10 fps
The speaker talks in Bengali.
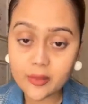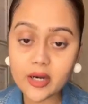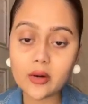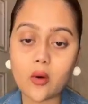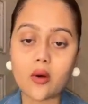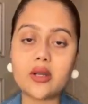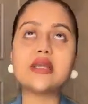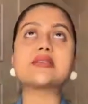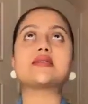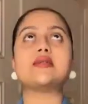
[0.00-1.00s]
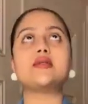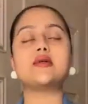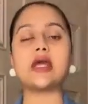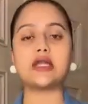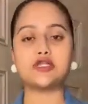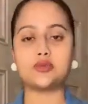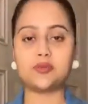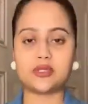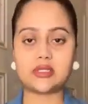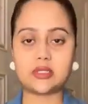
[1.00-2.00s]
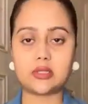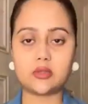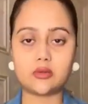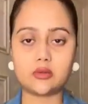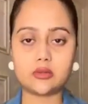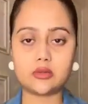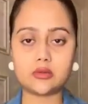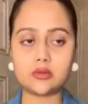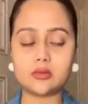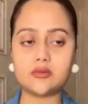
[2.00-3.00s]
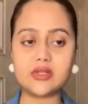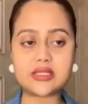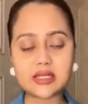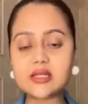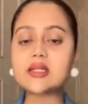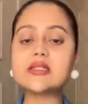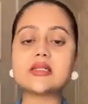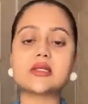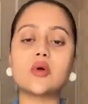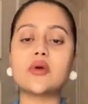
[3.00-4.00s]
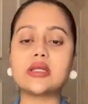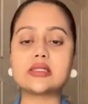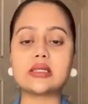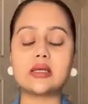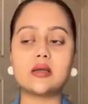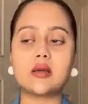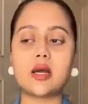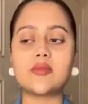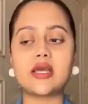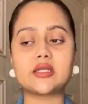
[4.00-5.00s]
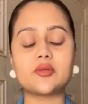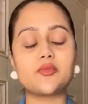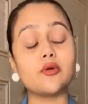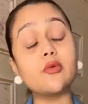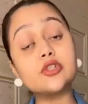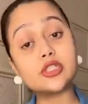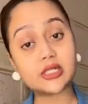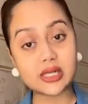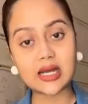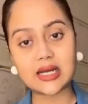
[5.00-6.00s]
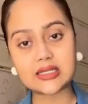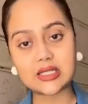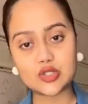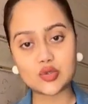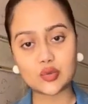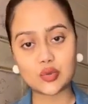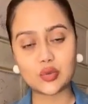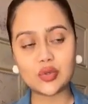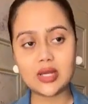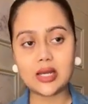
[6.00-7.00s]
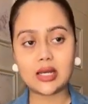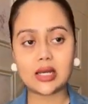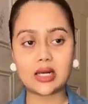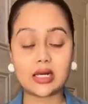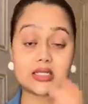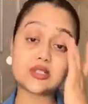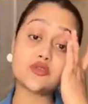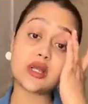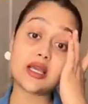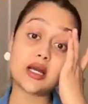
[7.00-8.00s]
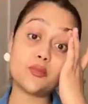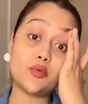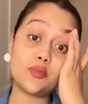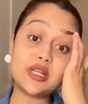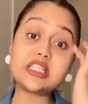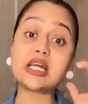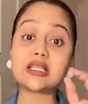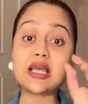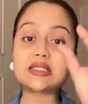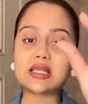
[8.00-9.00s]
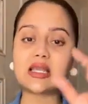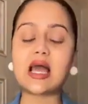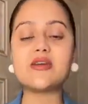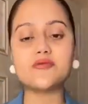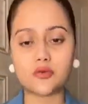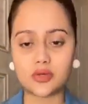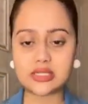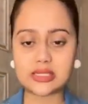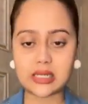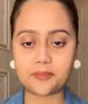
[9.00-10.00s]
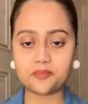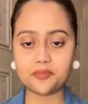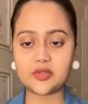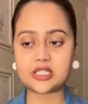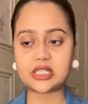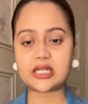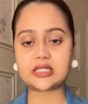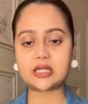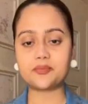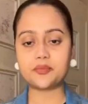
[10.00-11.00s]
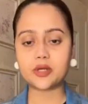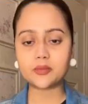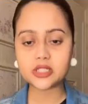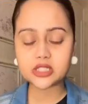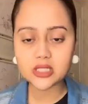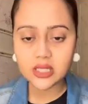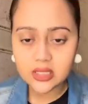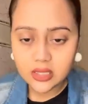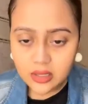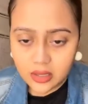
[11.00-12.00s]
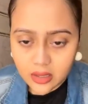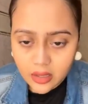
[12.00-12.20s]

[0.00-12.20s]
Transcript: উনি আমার অনেক সিনিয়র একজন পার্সন তো রিসেন্টলি যেটা হয়েছে আমি একটা প্রমোশনাল কাজের জন্য চিত্রনায়িকা বুবলির সাথে একটা লাইভ করেছিলাম হ্যাঁ সেটা একটা প্রমোশনাল